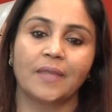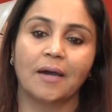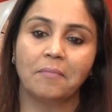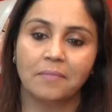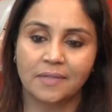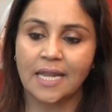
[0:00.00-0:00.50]

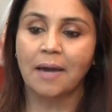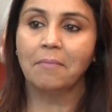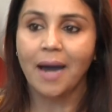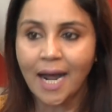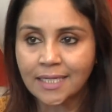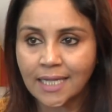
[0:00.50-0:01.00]
నా నా
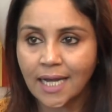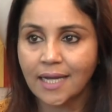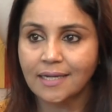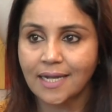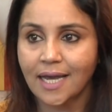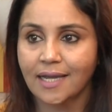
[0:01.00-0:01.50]
మాట
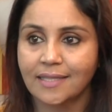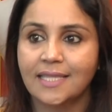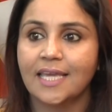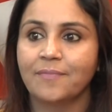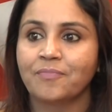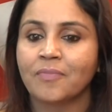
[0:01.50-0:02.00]
నా ఇది